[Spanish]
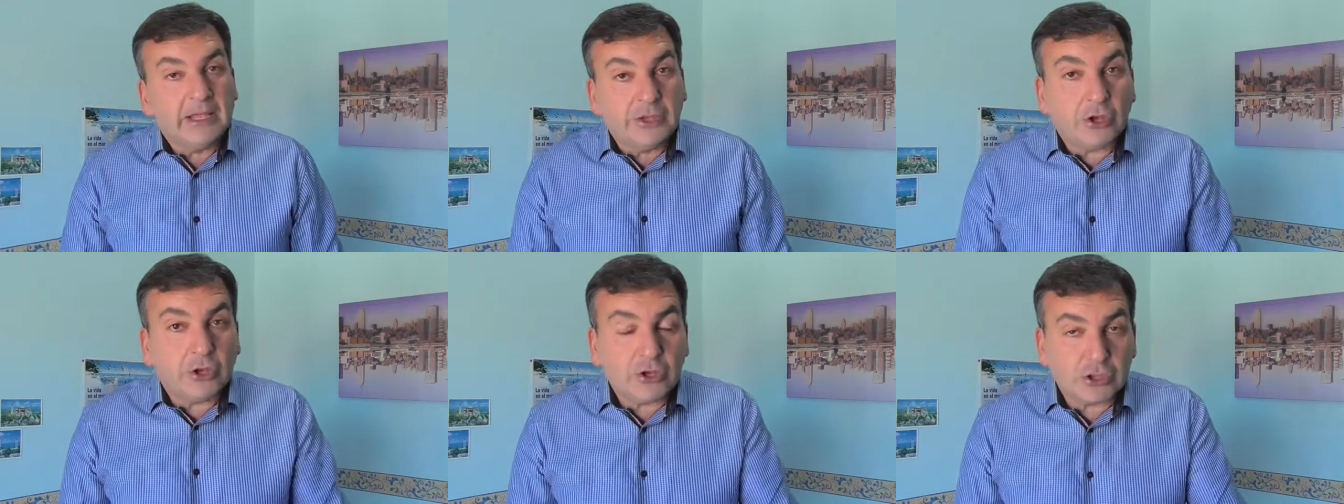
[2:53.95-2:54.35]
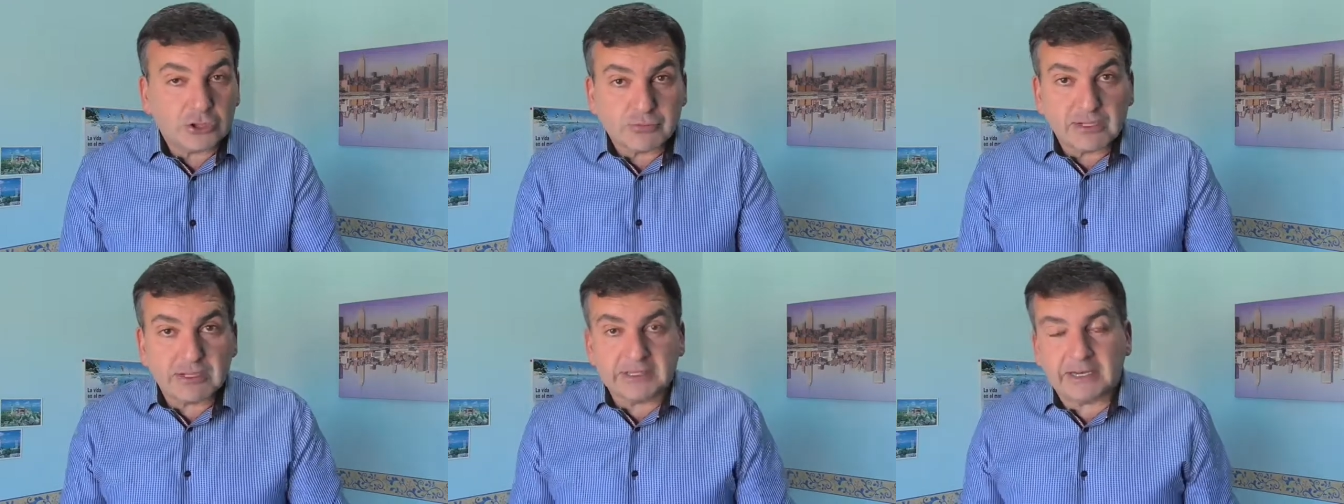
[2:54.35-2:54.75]
Y hoy
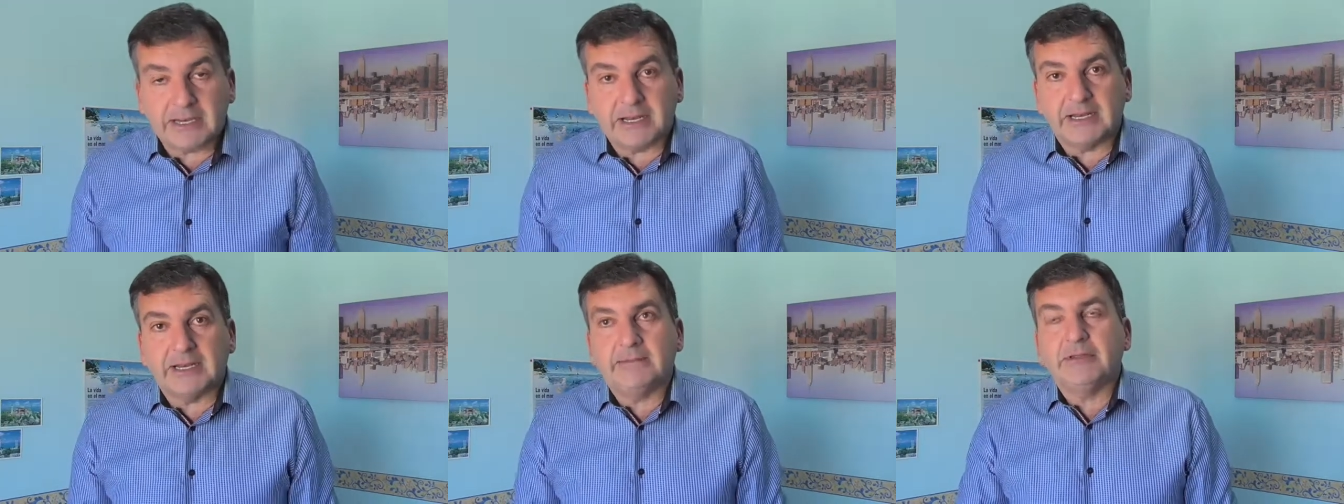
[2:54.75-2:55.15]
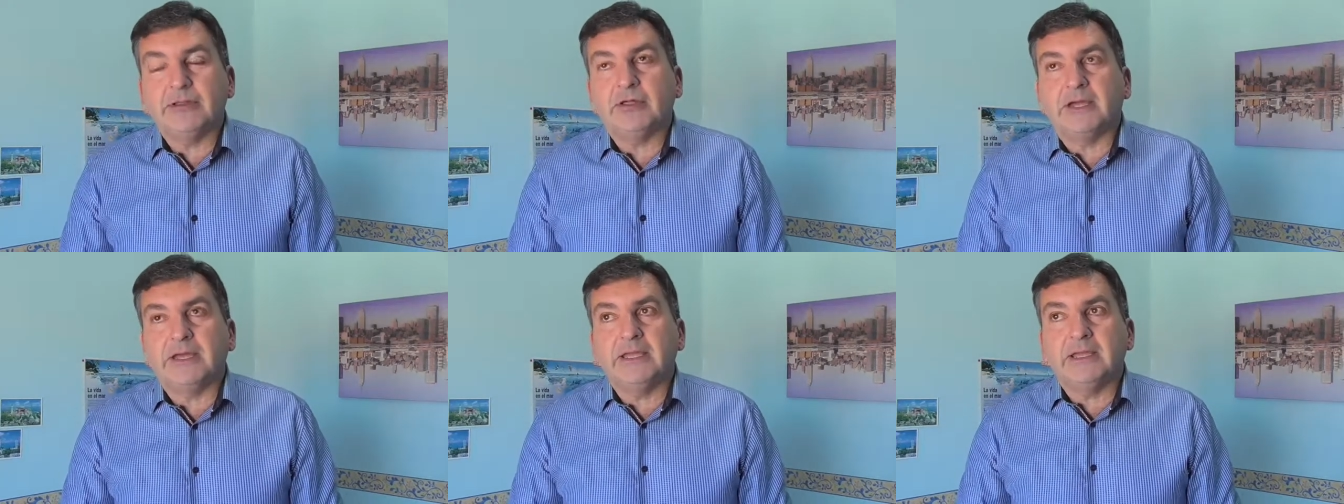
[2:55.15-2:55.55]
os voy a traer en el
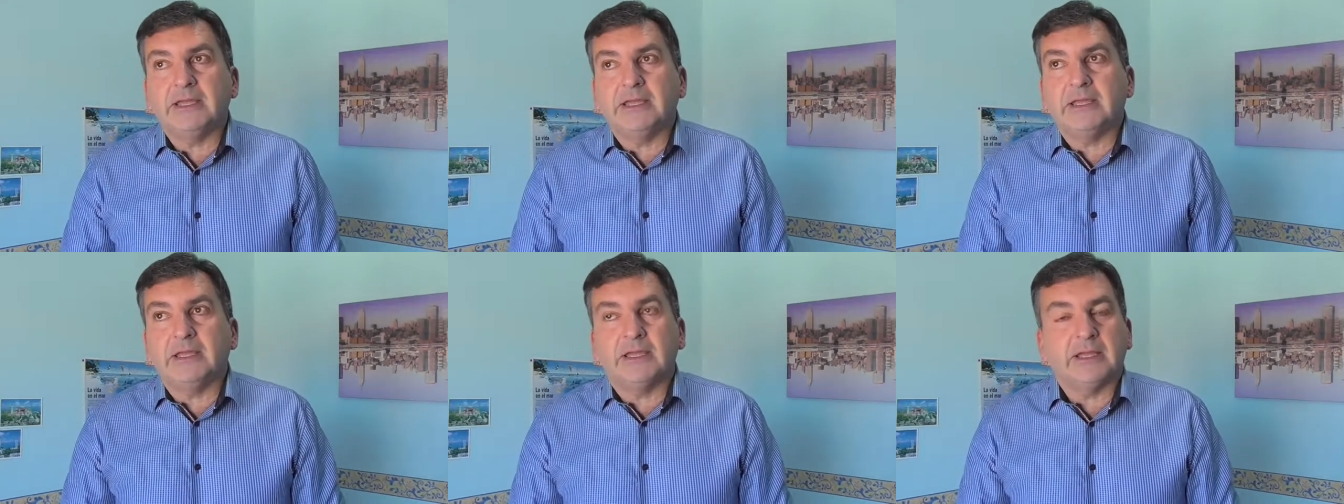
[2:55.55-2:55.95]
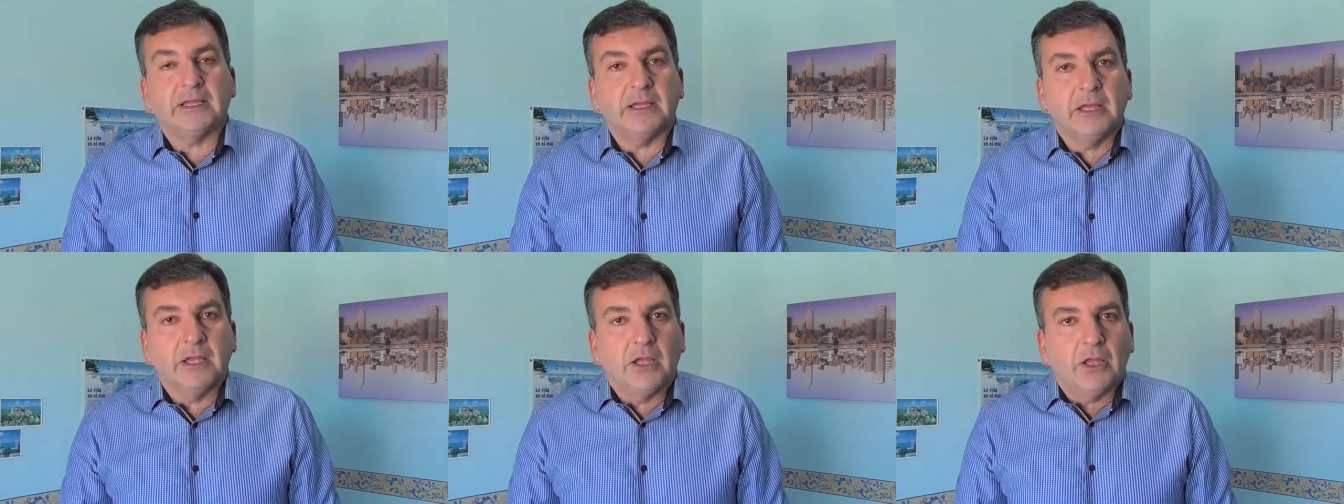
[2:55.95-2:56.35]
vídeo de aquí
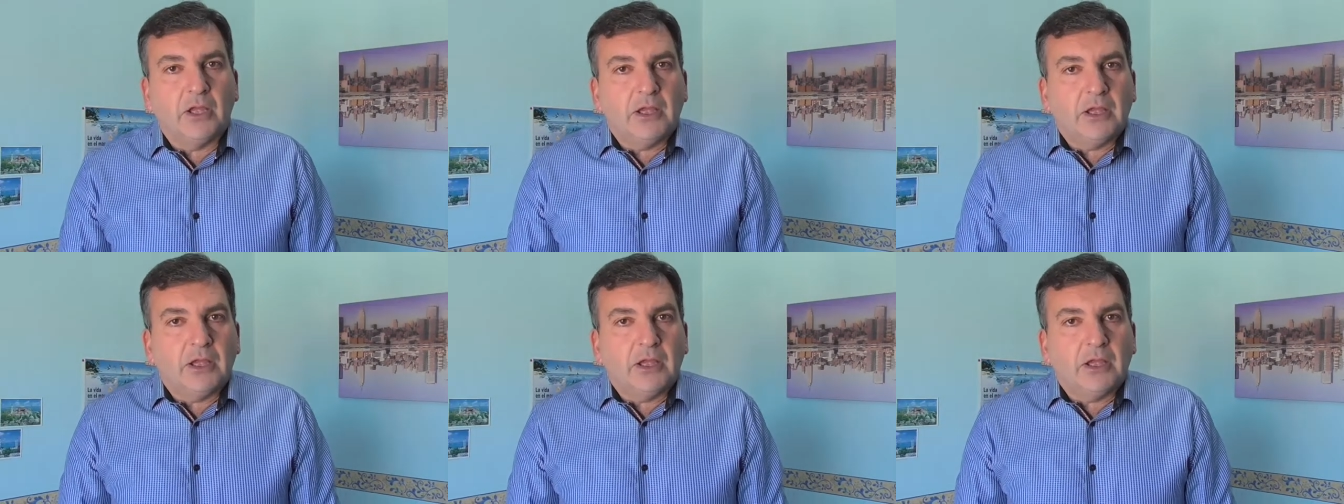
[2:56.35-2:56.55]
eh,